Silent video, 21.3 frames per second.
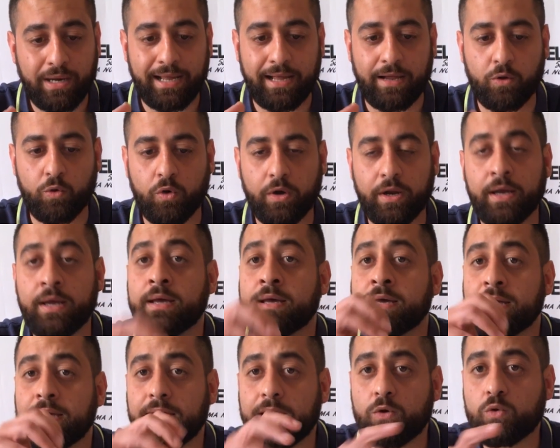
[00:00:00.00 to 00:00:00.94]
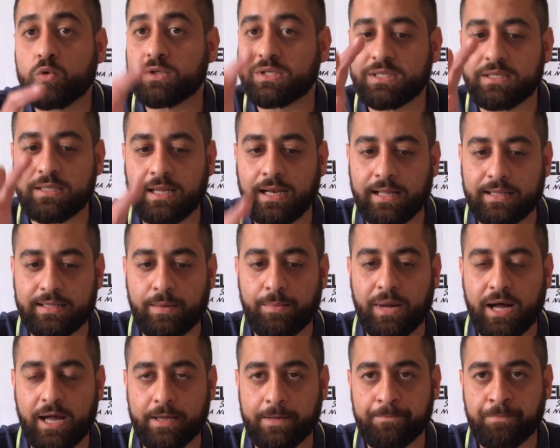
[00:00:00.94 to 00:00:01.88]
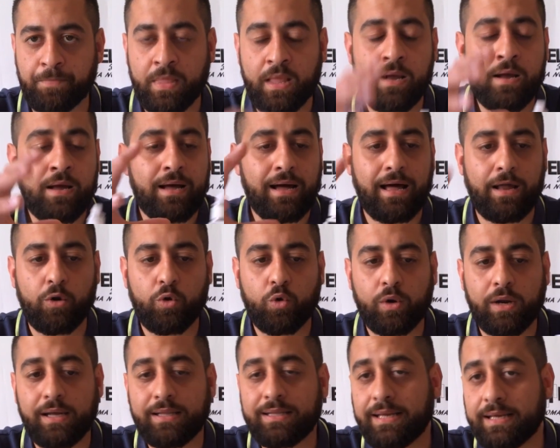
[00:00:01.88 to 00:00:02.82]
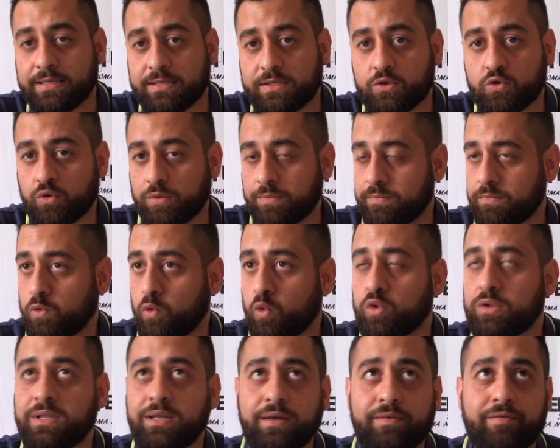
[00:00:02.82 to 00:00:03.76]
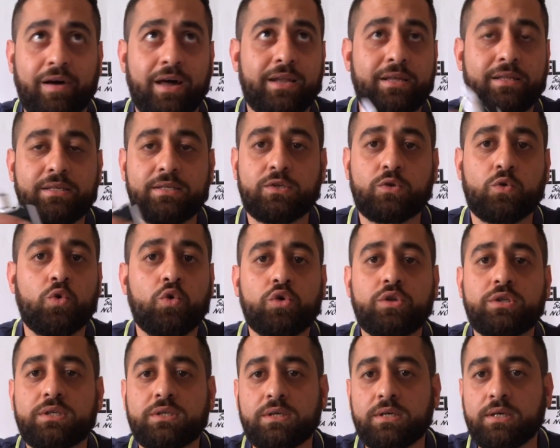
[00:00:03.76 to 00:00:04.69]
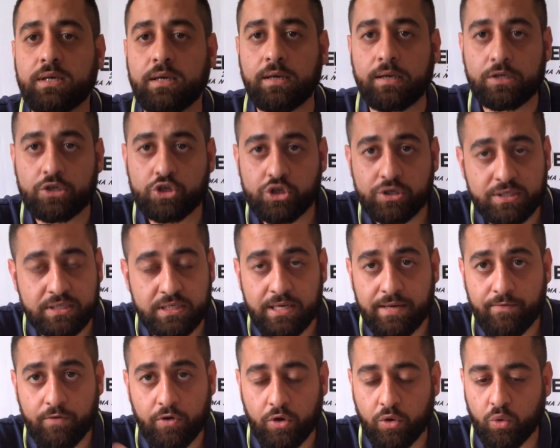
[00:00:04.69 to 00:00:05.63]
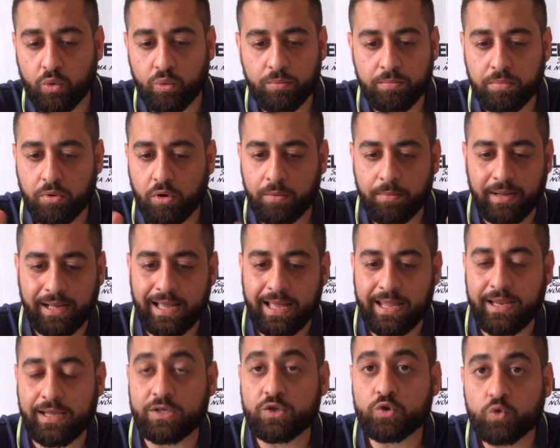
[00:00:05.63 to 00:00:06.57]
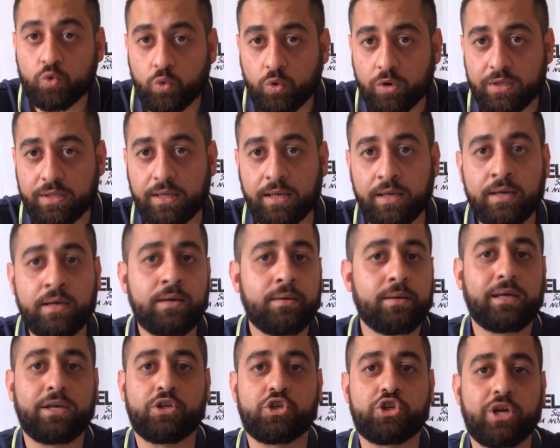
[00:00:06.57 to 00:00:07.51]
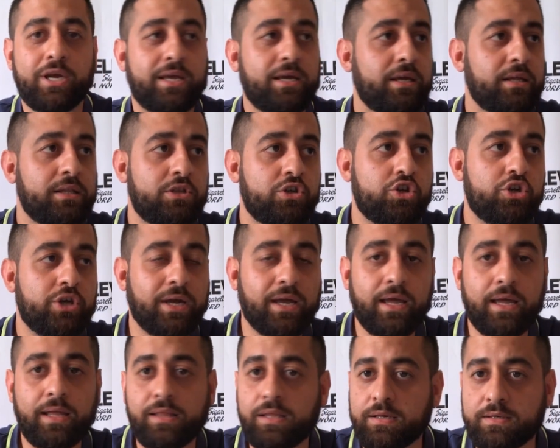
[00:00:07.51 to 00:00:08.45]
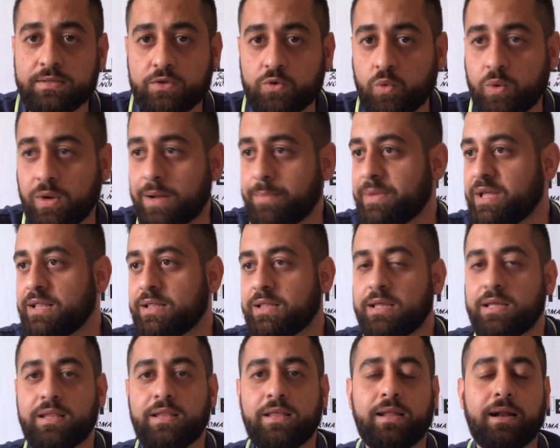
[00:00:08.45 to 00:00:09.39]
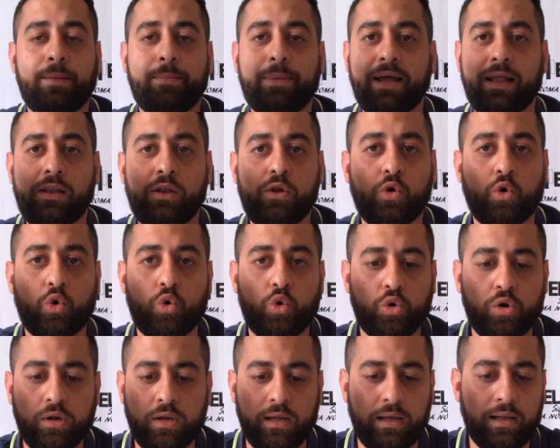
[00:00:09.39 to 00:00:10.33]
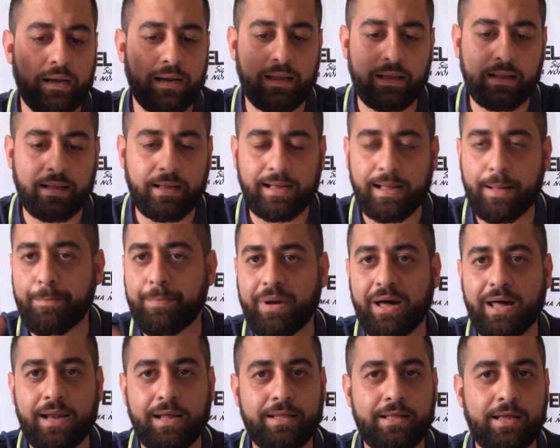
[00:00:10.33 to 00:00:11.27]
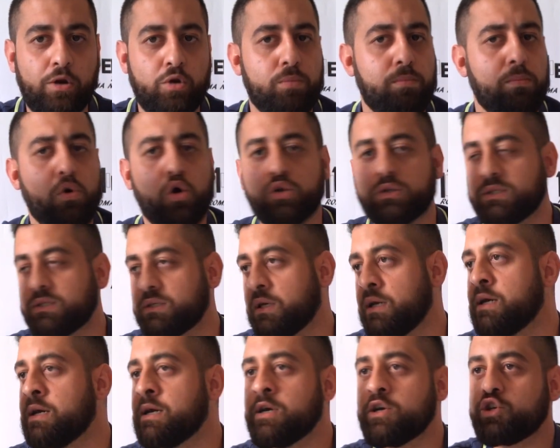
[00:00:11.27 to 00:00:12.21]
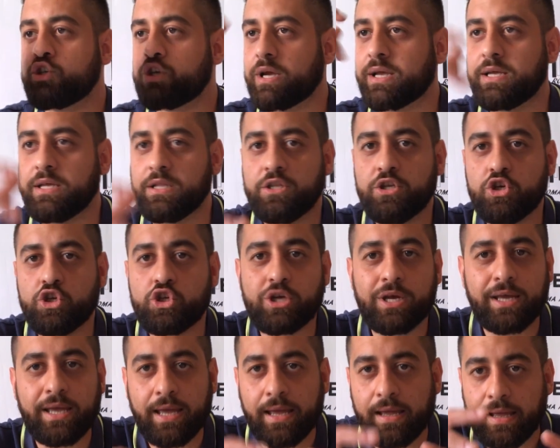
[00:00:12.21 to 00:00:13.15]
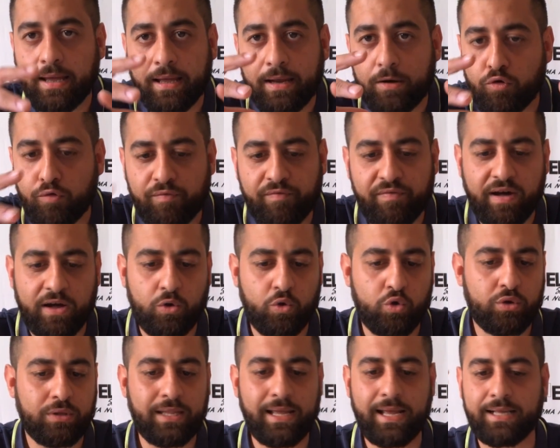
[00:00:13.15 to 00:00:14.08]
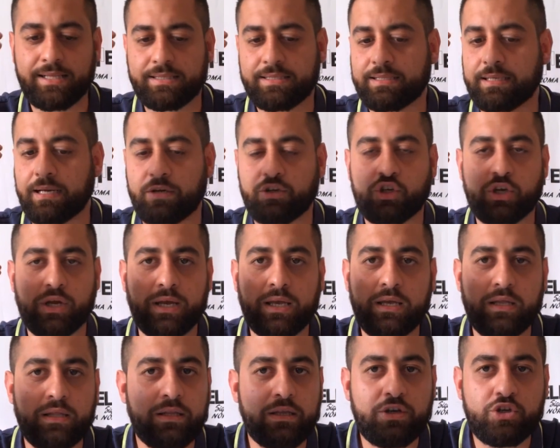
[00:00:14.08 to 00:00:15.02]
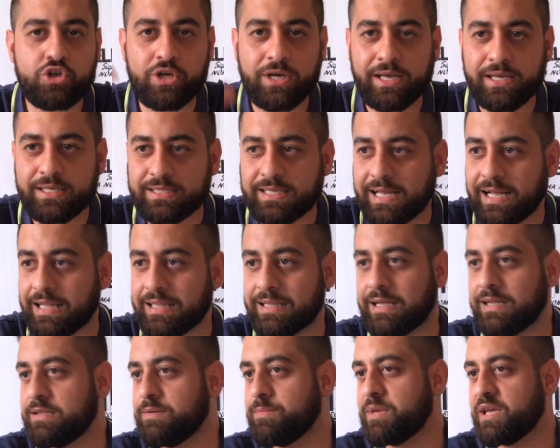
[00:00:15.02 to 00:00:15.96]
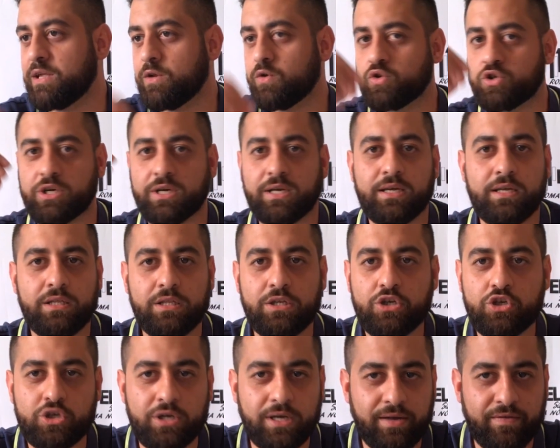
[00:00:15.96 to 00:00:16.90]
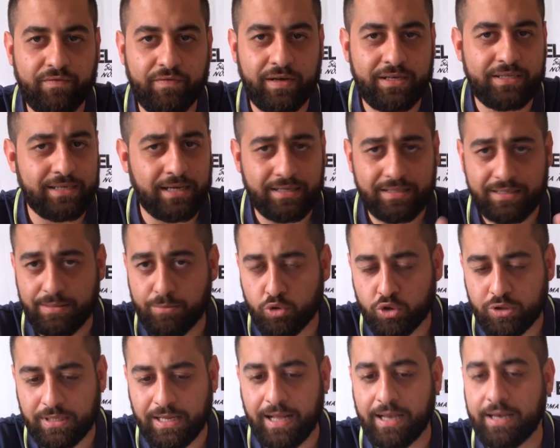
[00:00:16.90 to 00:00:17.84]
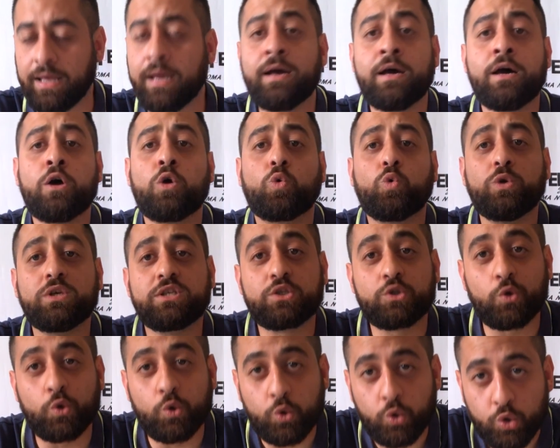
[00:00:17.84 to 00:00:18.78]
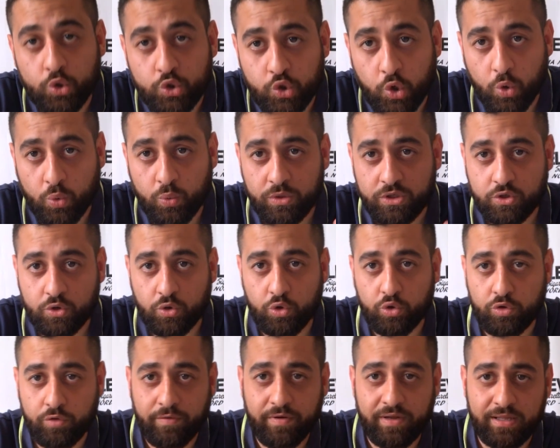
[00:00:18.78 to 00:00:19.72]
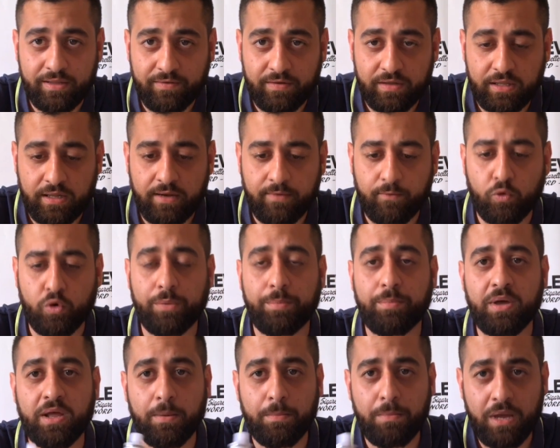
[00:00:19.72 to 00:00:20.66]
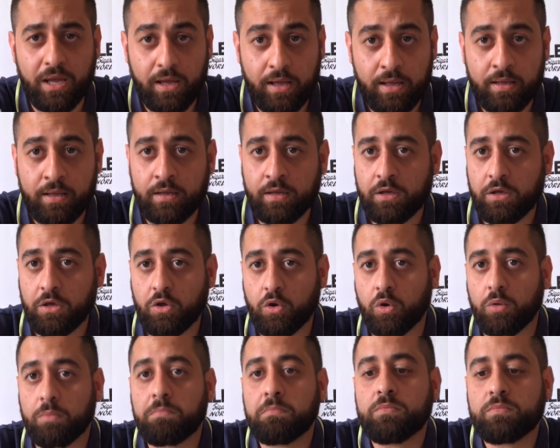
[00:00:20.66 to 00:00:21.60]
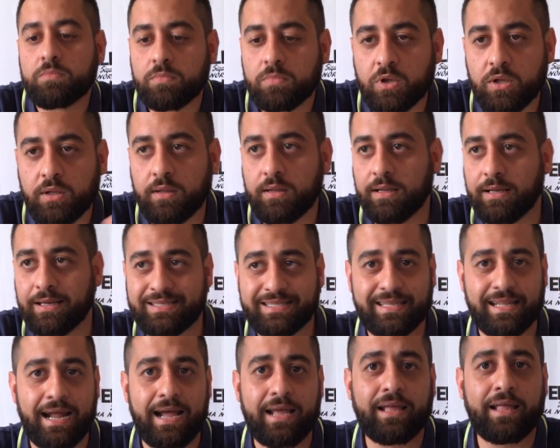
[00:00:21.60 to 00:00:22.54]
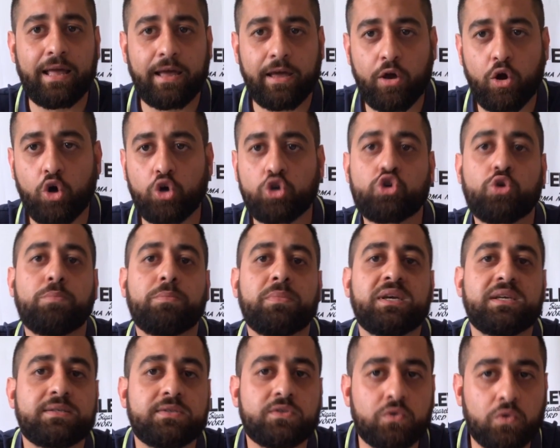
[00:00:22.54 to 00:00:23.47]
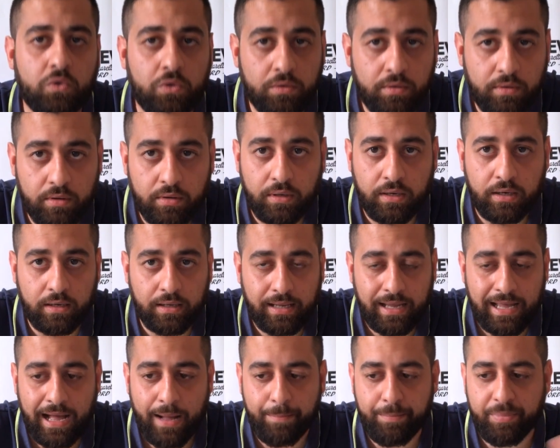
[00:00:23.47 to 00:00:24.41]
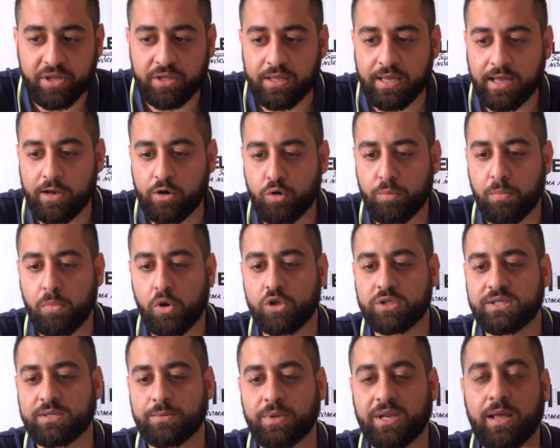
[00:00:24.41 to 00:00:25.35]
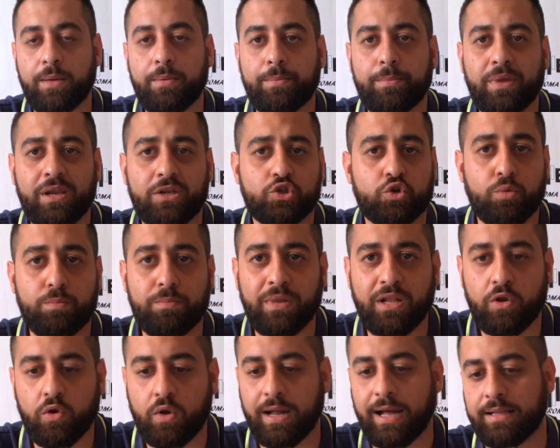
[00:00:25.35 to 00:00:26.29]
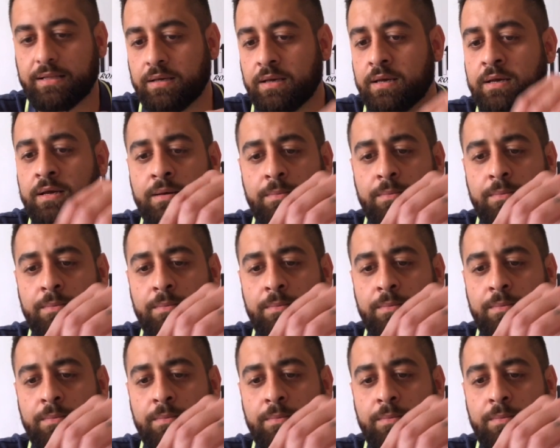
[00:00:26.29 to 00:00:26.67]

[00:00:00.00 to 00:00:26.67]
il calore e non si dilata mai. Allora, adesso, onde fare discorsi eccessivi o un po' magari assurdi, che c'è chi dice che sicuramente tira meglio con la campana di Elon Moz, c'è chi dice che non fa condensa, c'è chi dice che scalda di meno, c'è chi dice che fa i salti mortali, questo non lo so, questo lo dovrete vedere voi. Per me, io gli strike che ho ci ho messo eh, il cap di Elon Moz perché per me sono migliorati,